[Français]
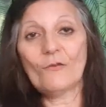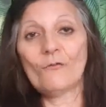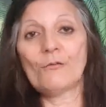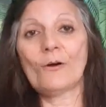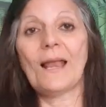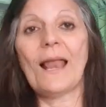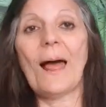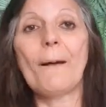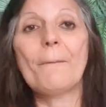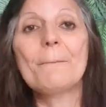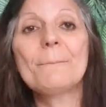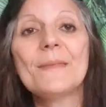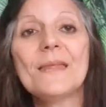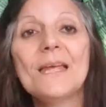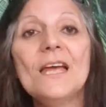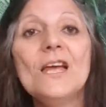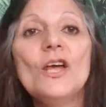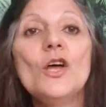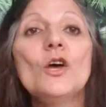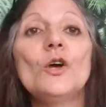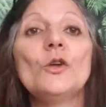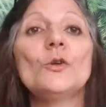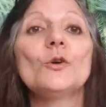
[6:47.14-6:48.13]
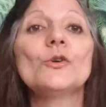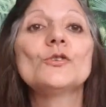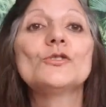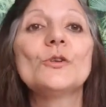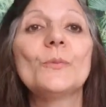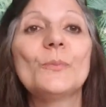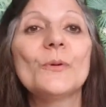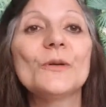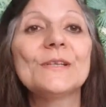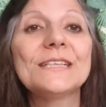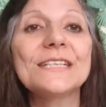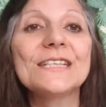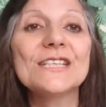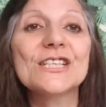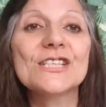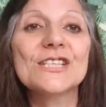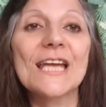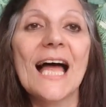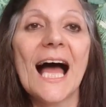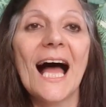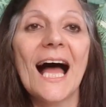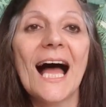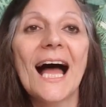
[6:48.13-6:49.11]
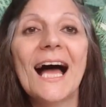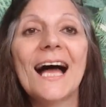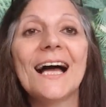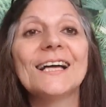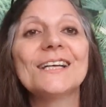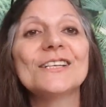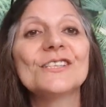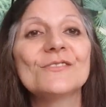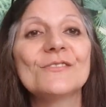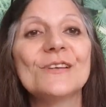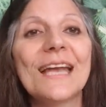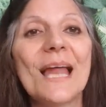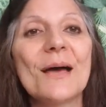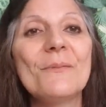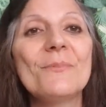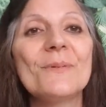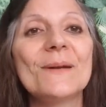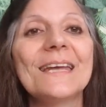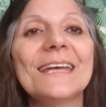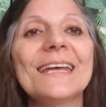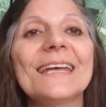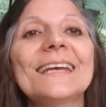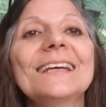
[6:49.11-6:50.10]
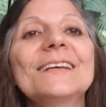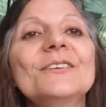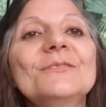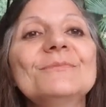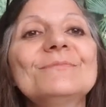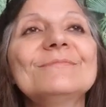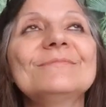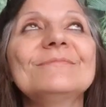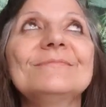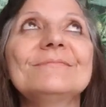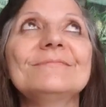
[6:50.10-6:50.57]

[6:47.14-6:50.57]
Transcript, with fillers: Voilà. Donc ce petit chat, je vais l'appeler